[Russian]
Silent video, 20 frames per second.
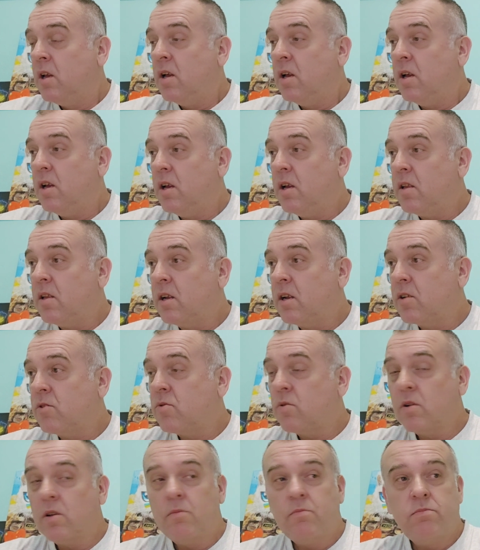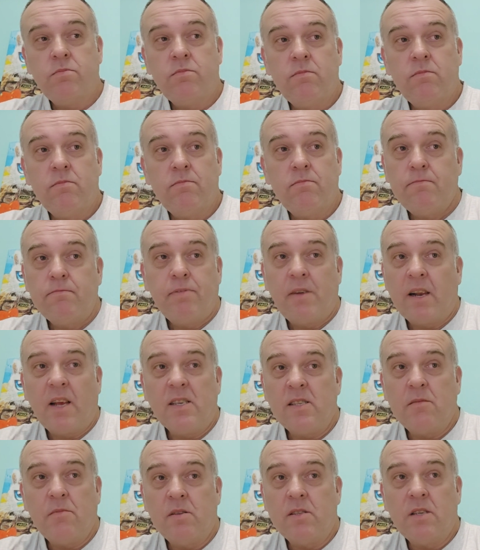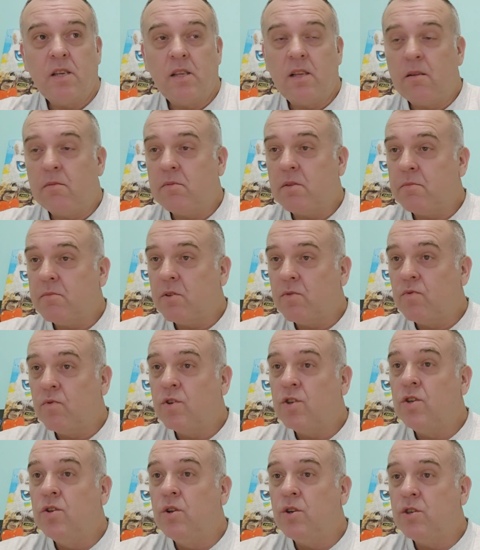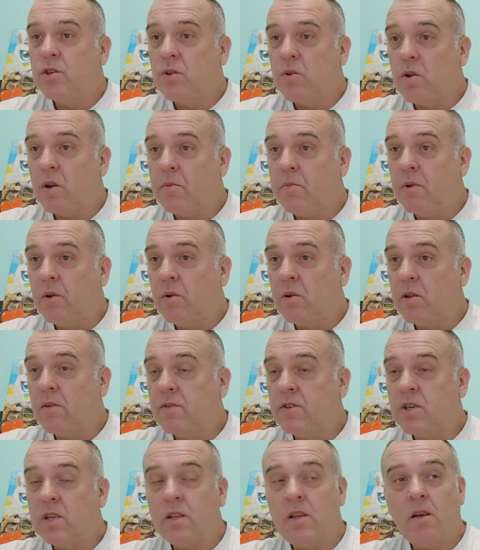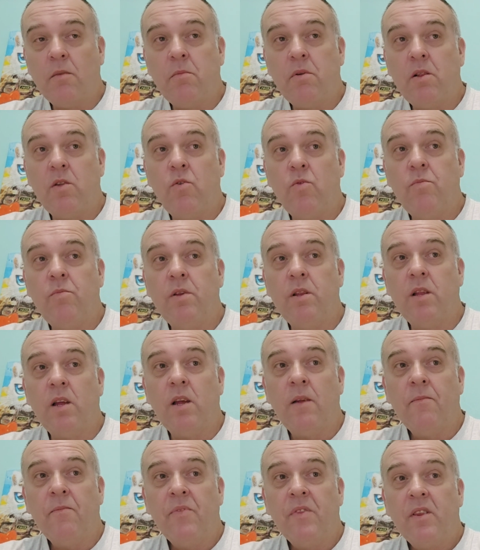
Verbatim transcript: на которой по разным оценкам там от 2 до 4 миллионов человек было убито.